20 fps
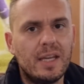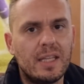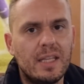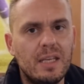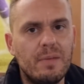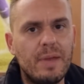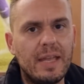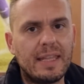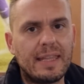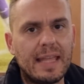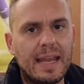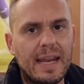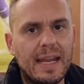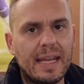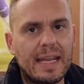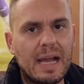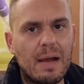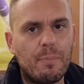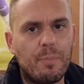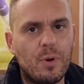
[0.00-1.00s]
di mettere
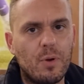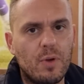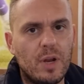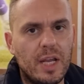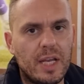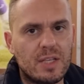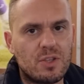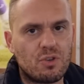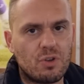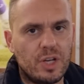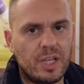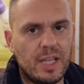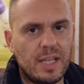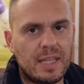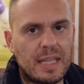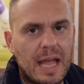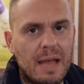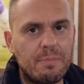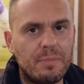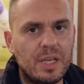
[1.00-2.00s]
in campo quelli che sono i
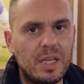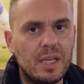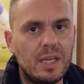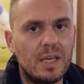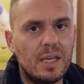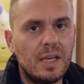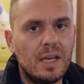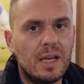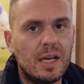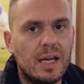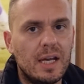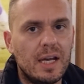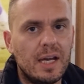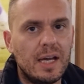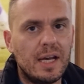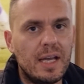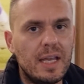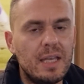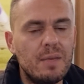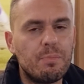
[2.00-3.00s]
dettami
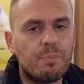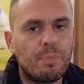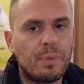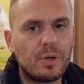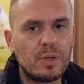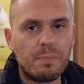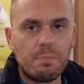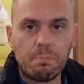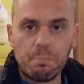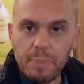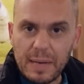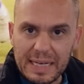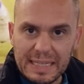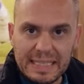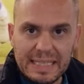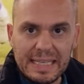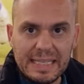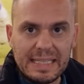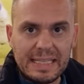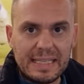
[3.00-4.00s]
eh,
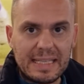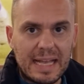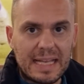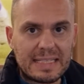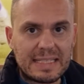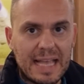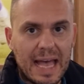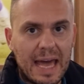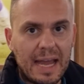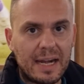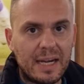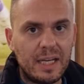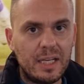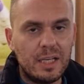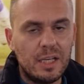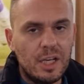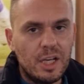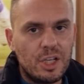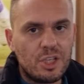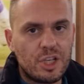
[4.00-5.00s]
impartiti da Sarri,